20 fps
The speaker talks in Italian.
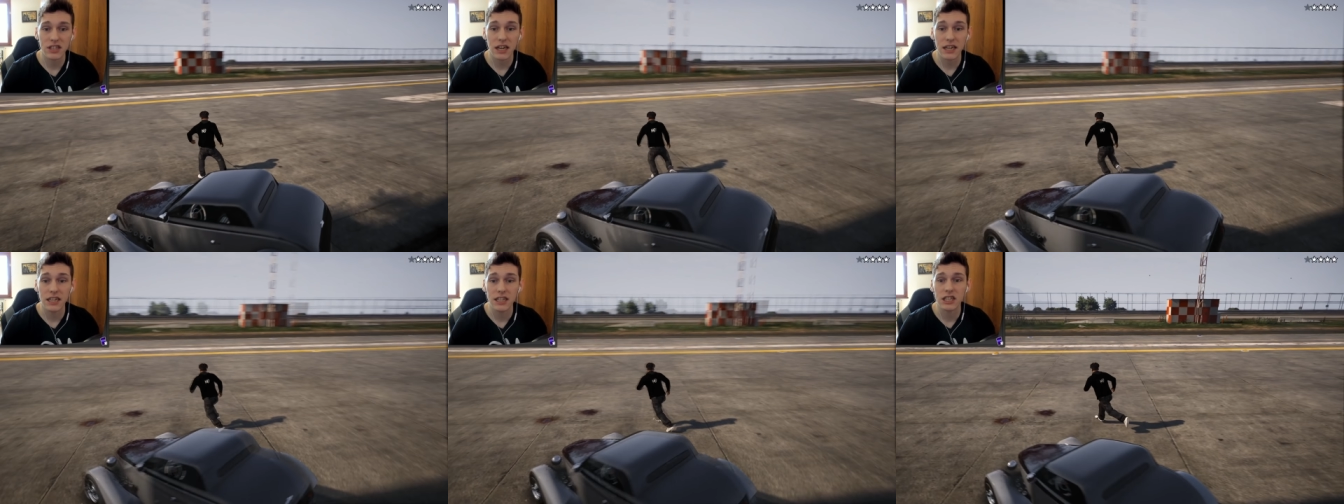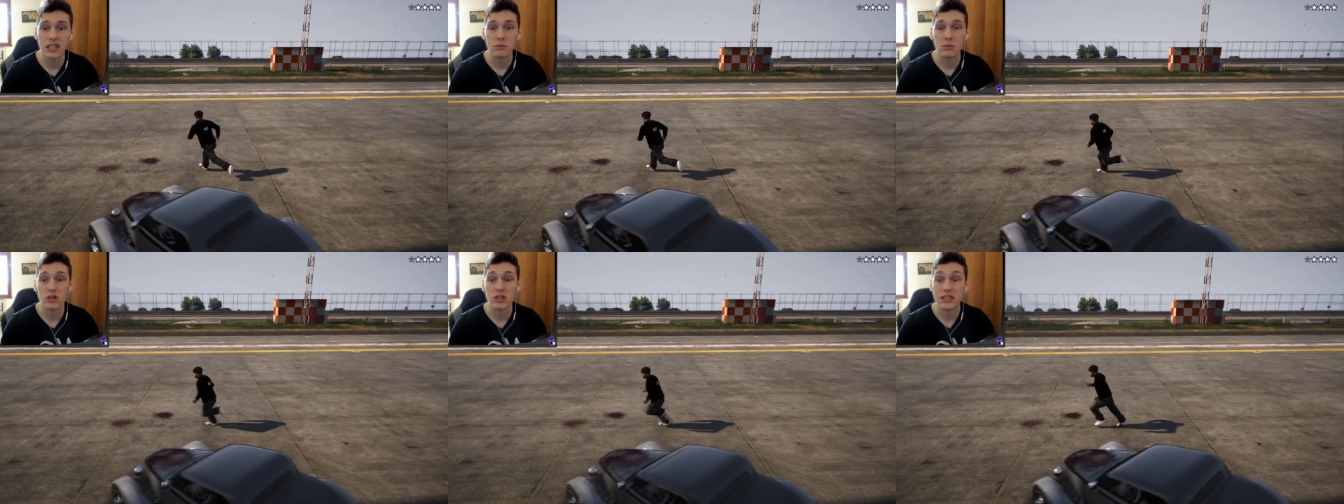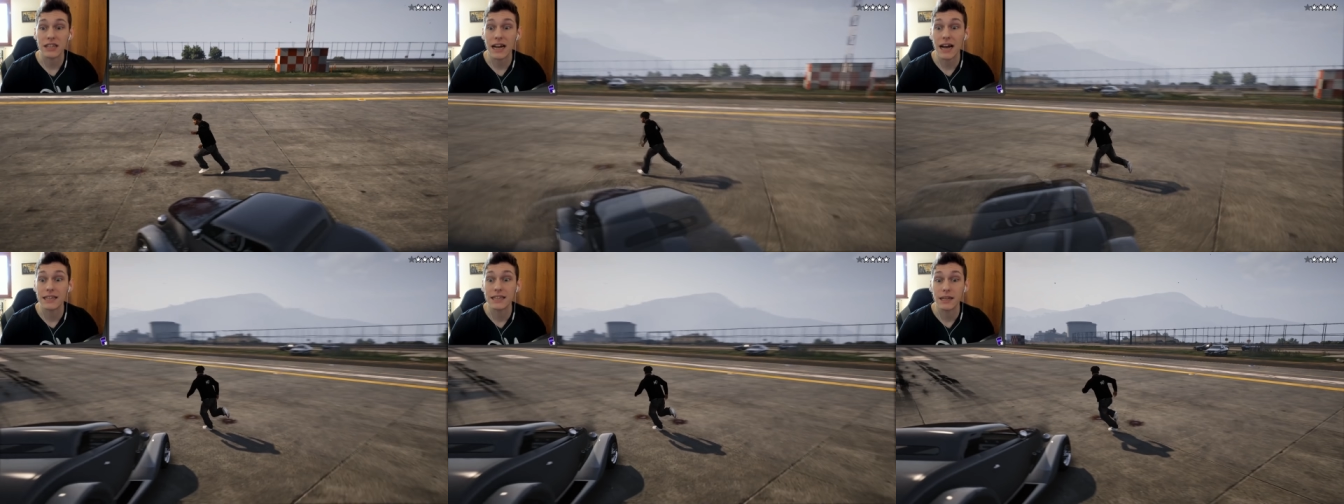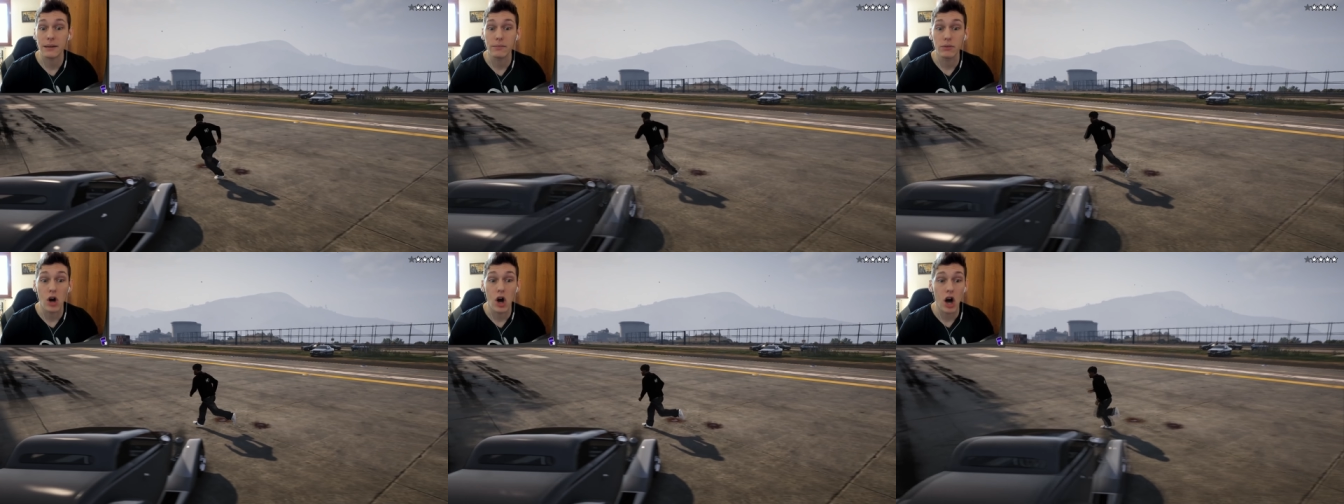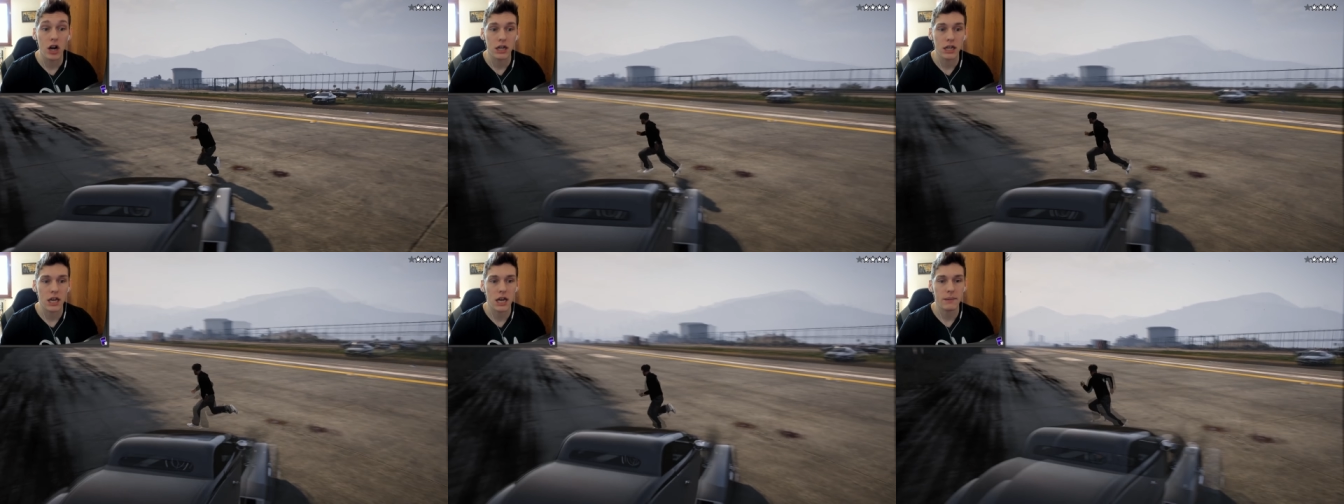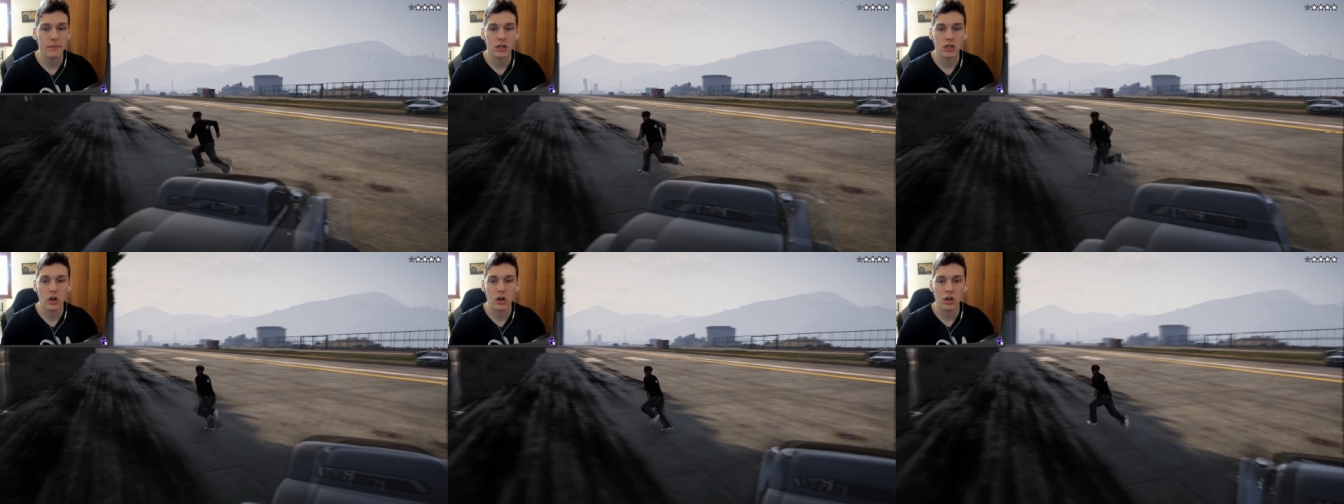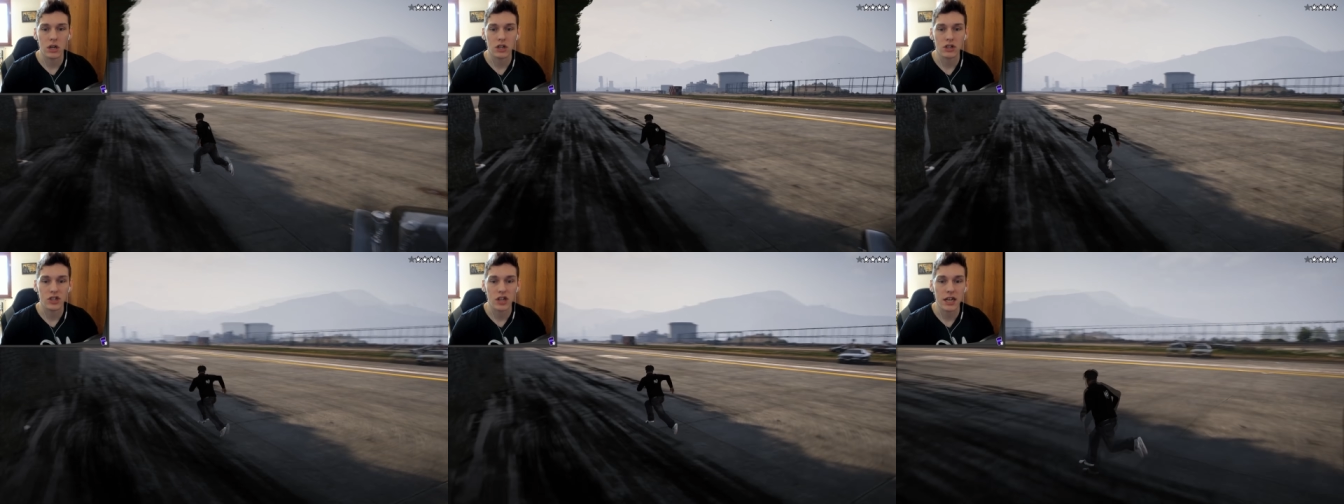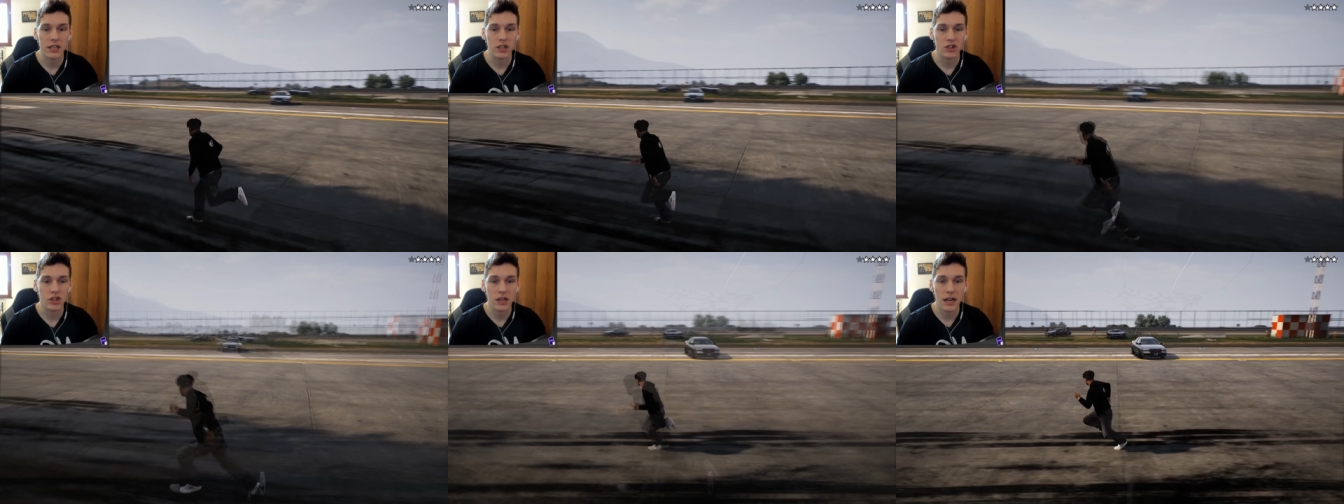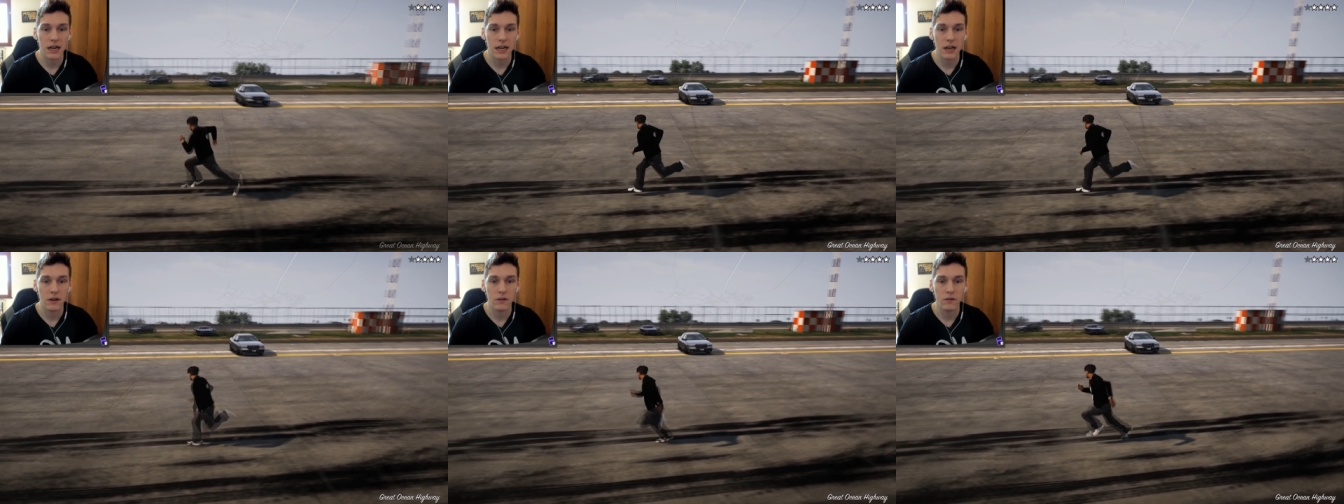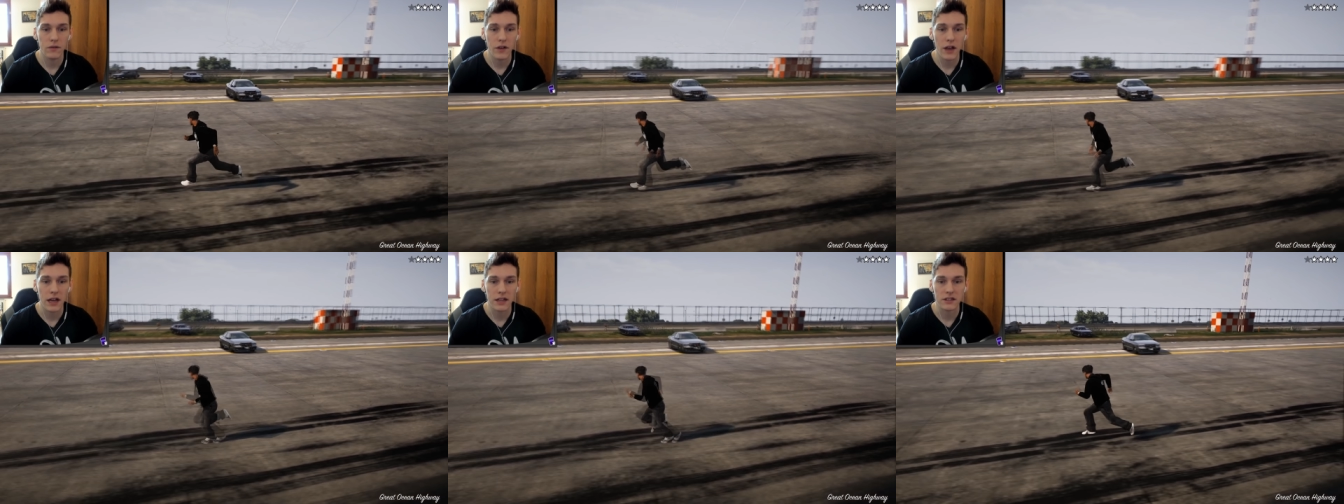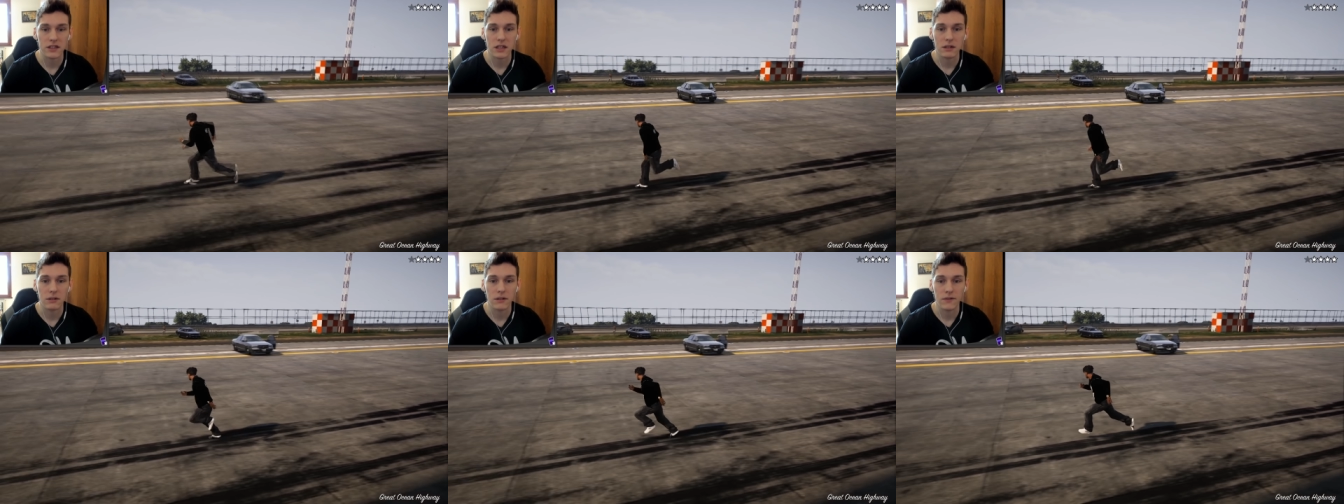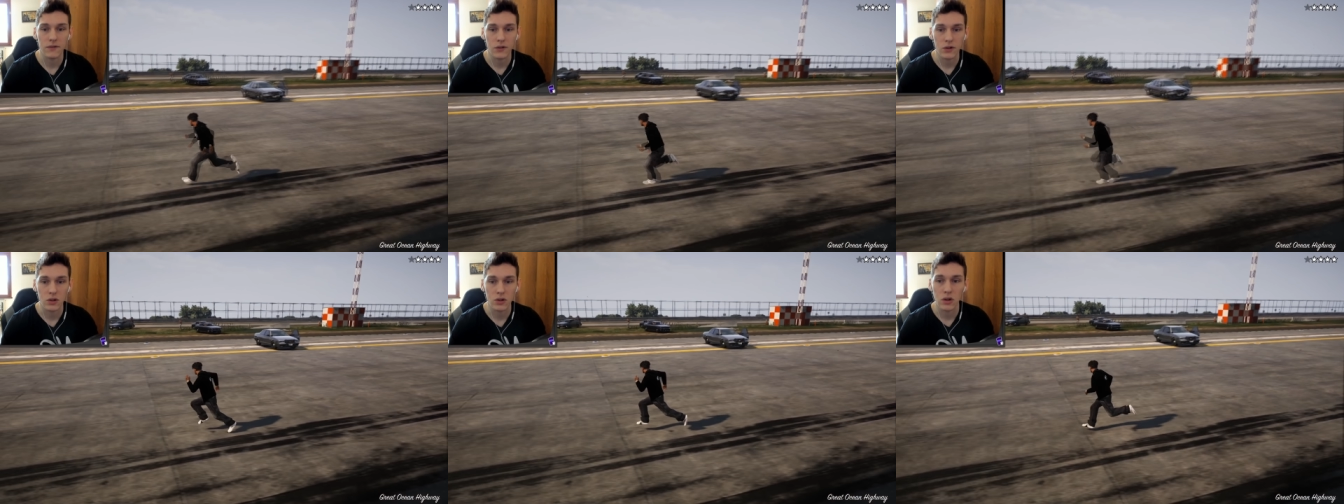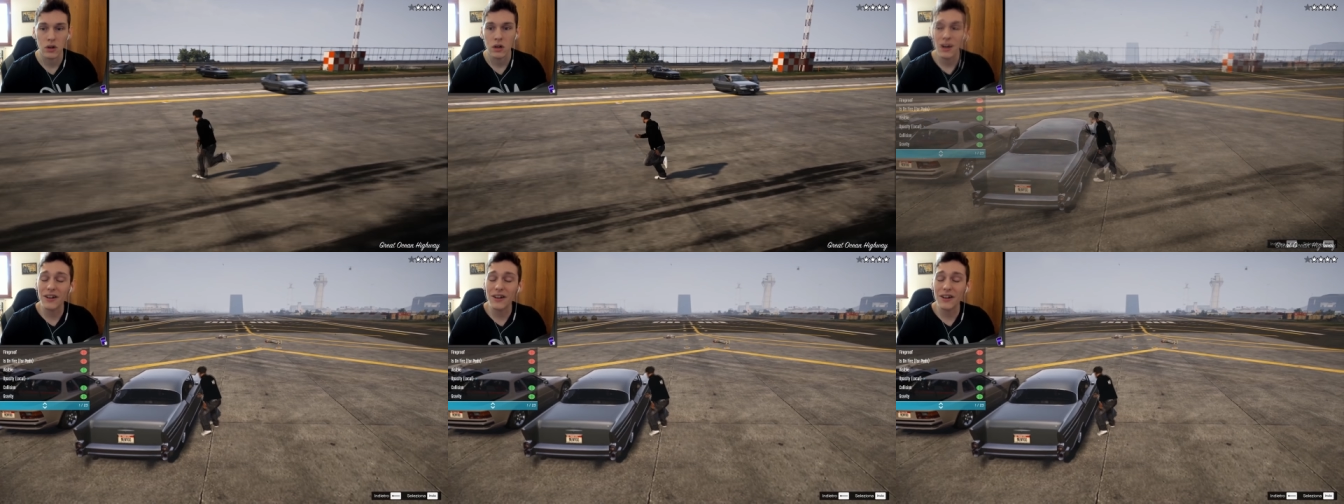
Stranissimo, state buoni. Eh, madonna santa, c'è la clown fiesta qua in fondo.